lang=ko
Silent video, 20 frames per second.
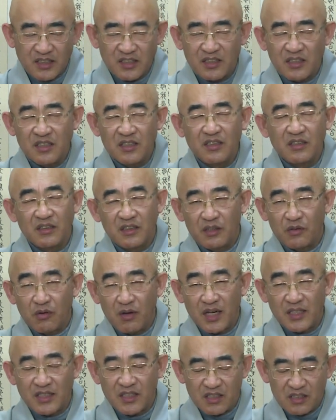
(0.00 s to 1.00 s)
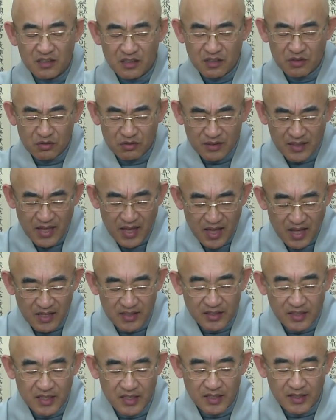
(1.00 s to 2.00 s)
시키는 대로 하자는 대로 다
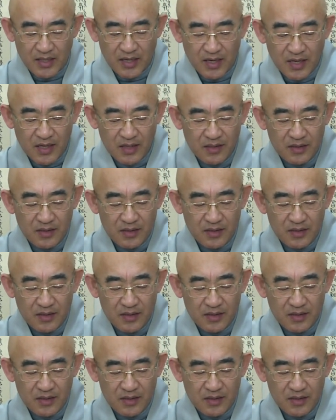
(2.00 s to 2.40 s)
할 테니까